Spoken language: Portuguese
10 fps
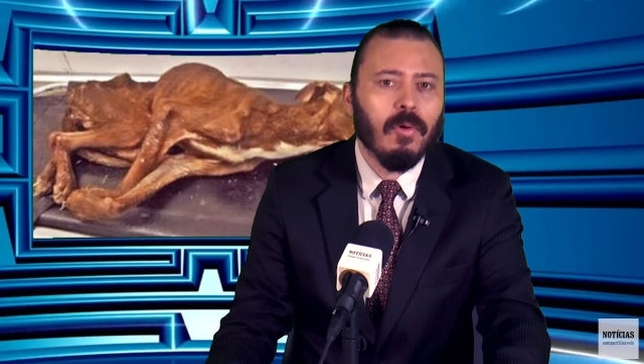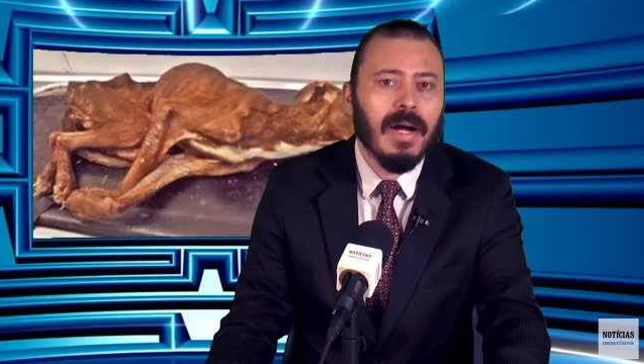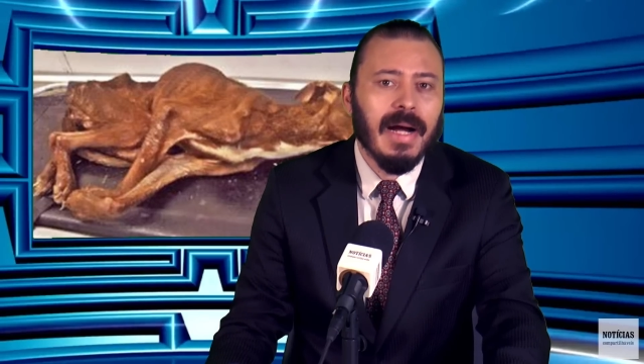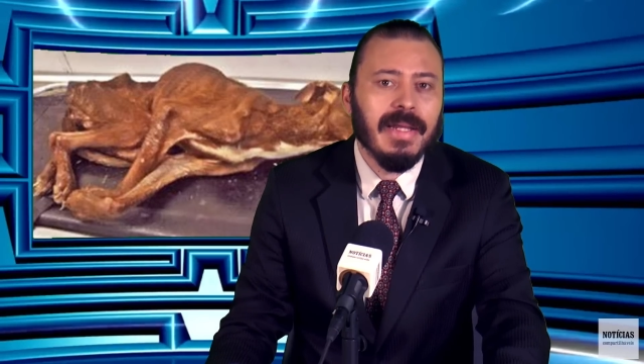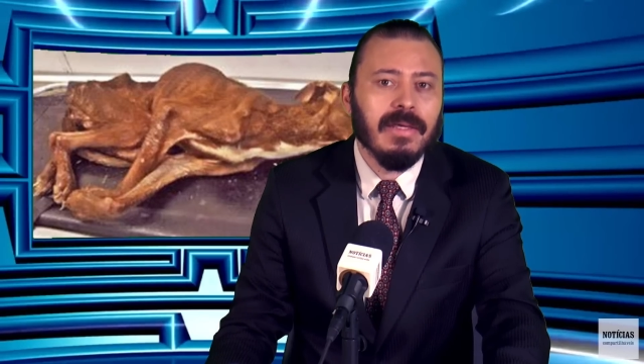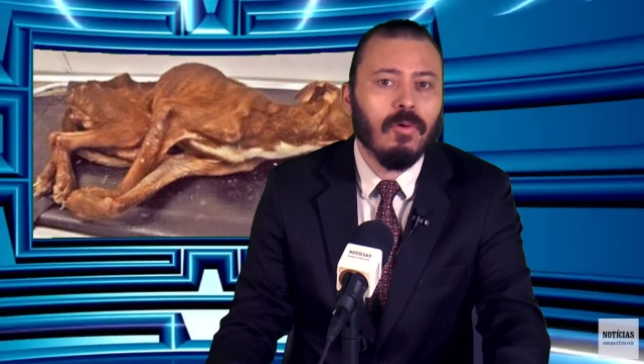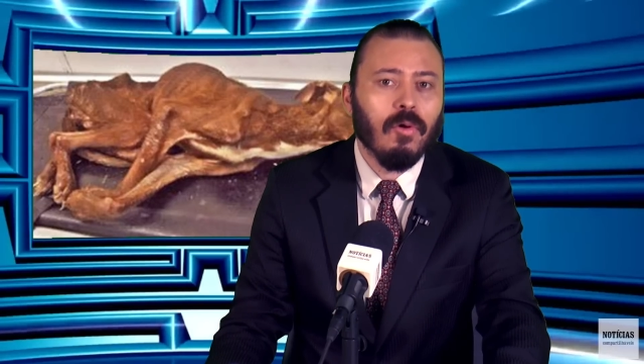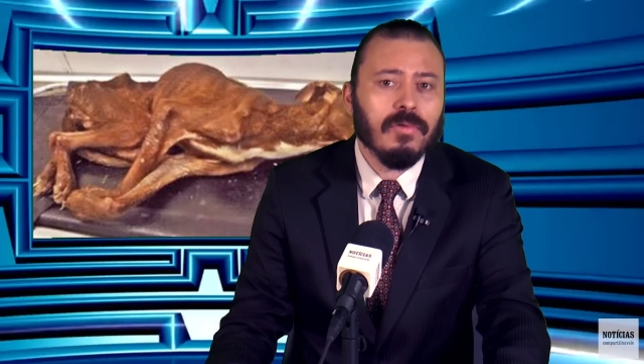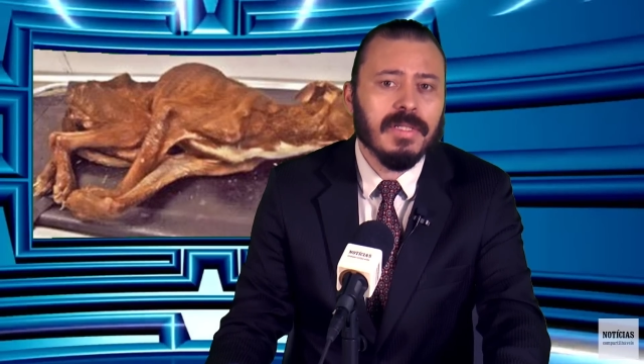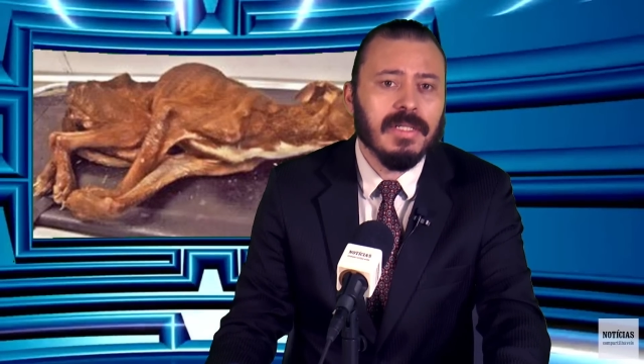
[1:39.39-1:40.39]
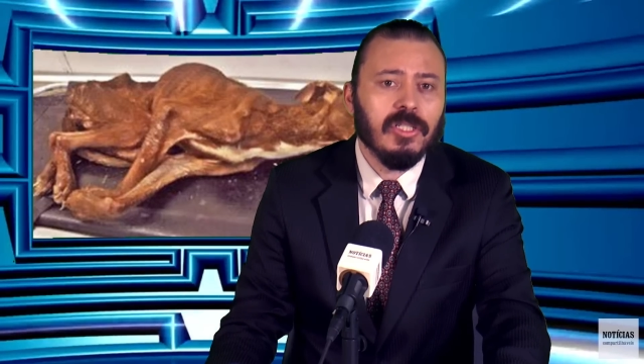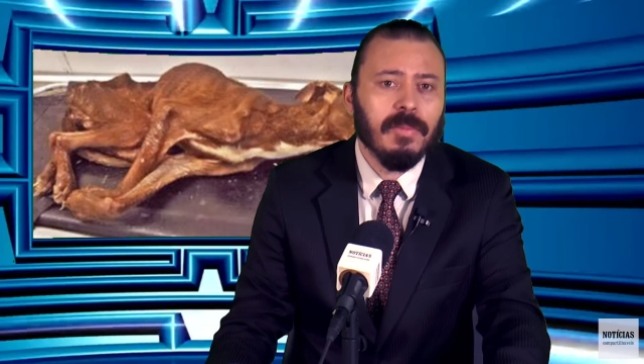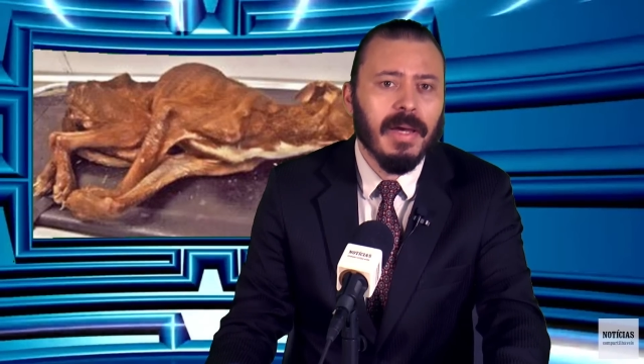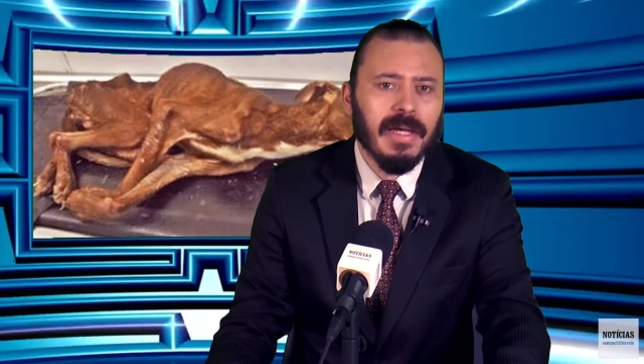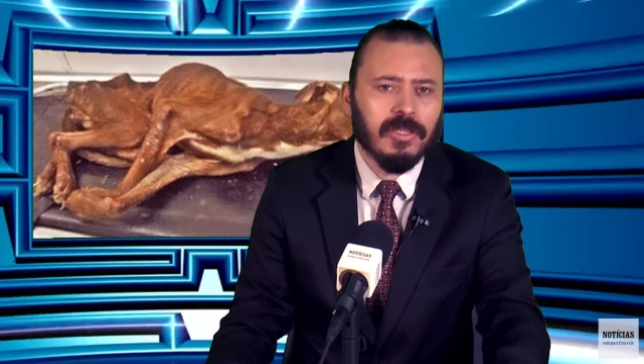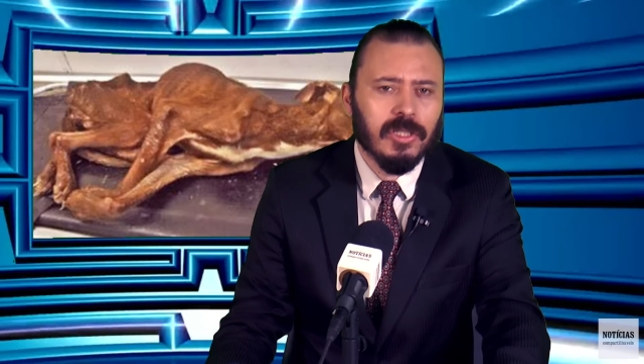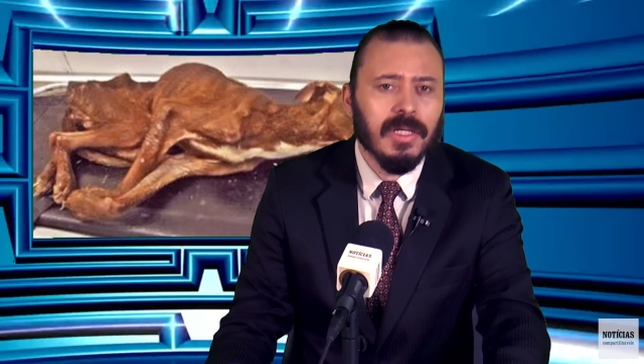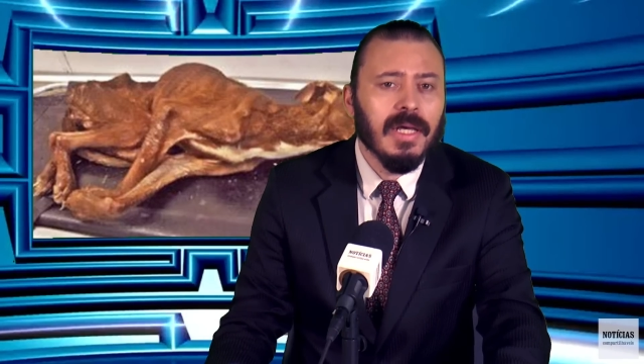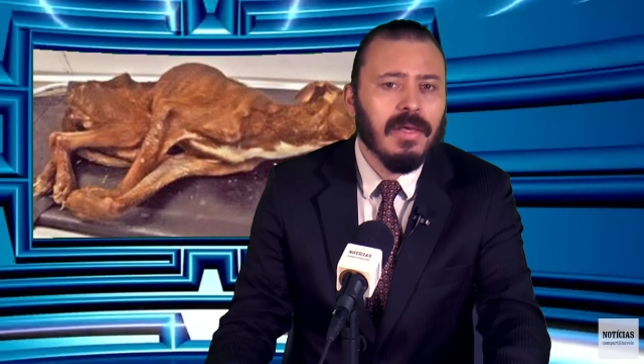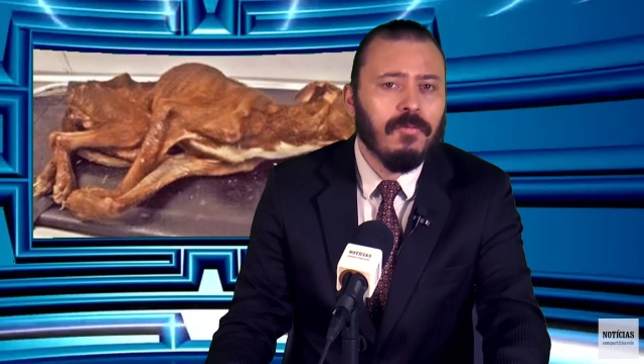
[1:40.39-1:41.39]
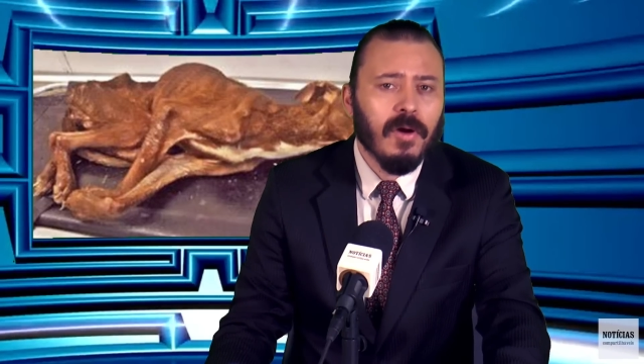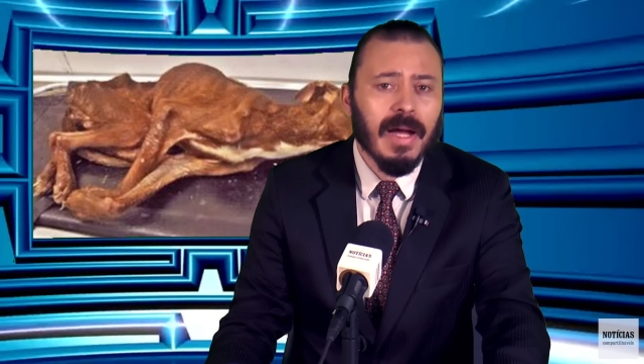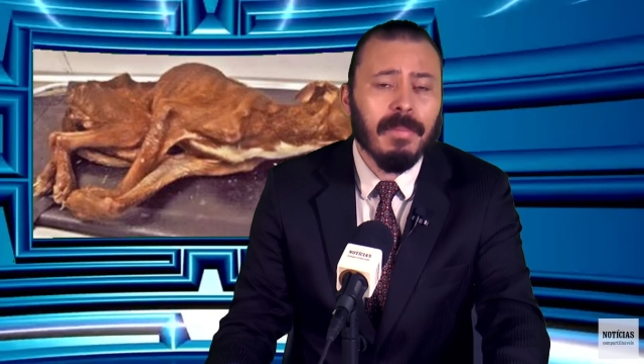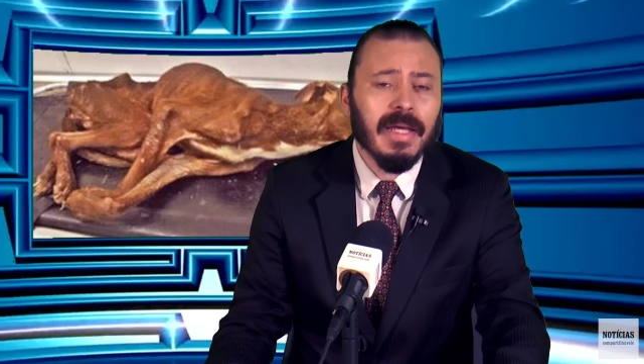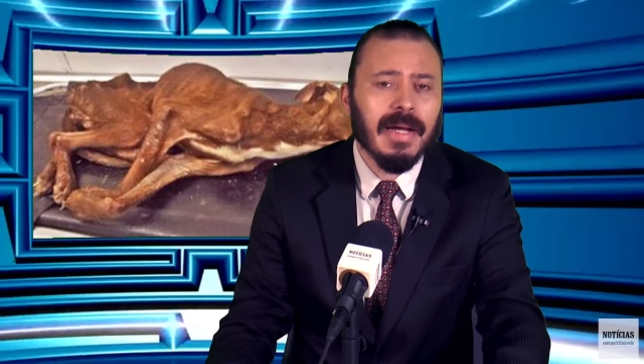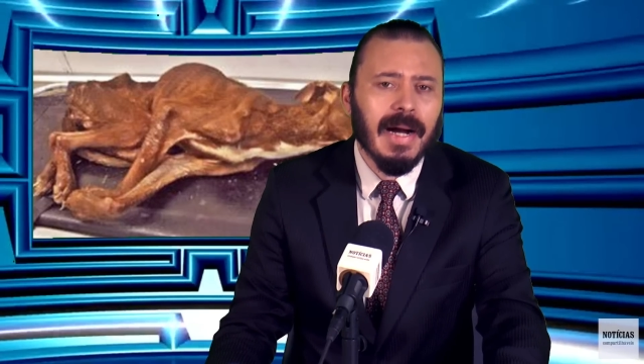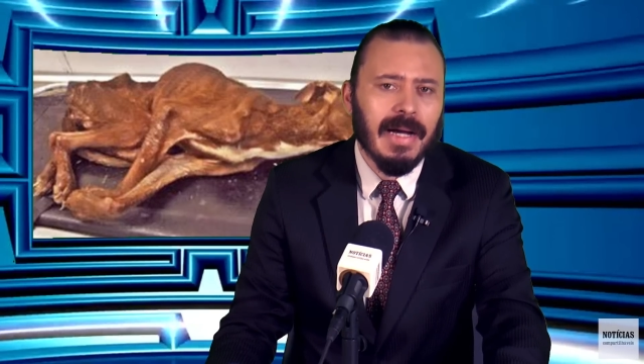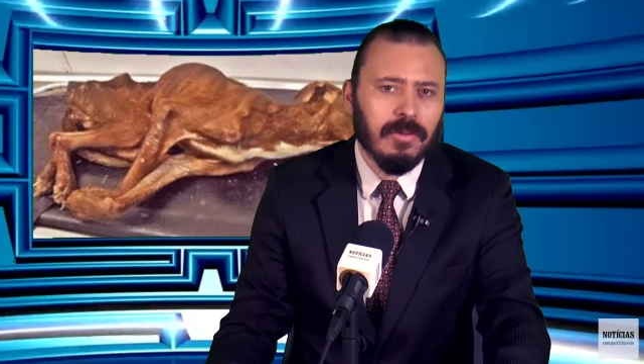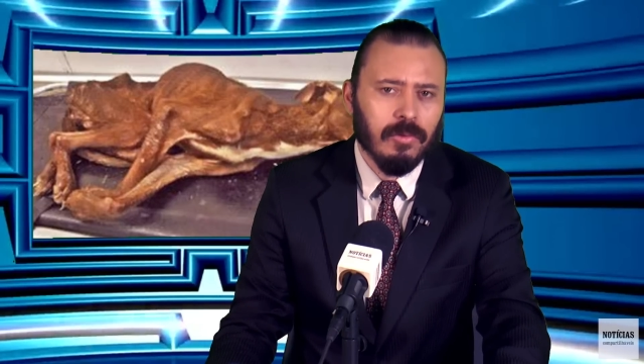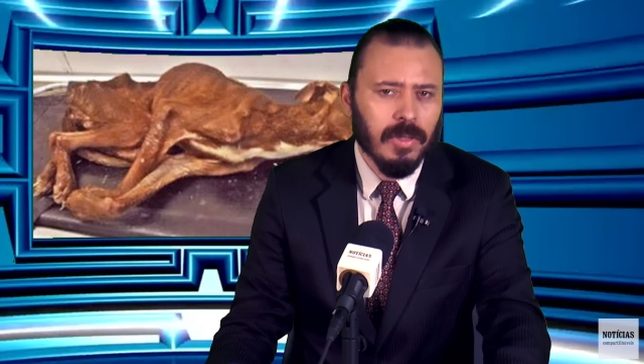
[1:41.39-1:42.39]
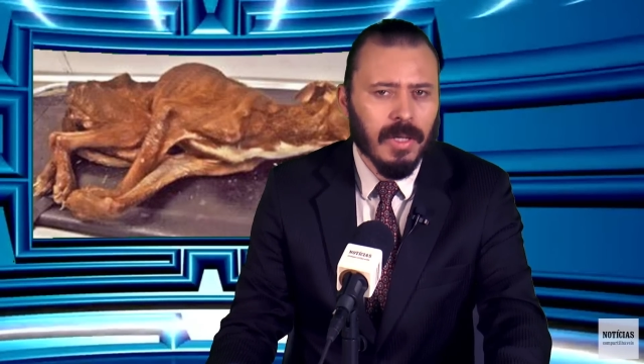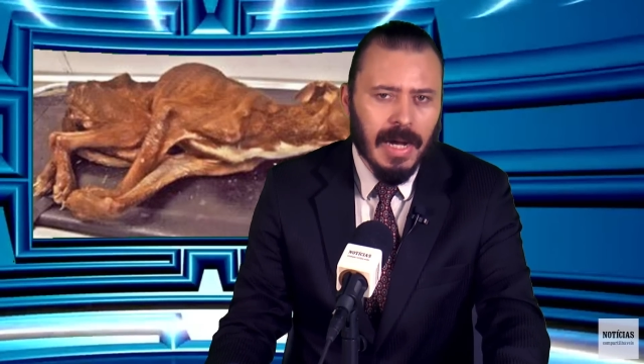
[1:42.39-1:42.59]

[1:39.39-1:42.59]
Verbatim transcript: carinho constantemente e foi abrigado.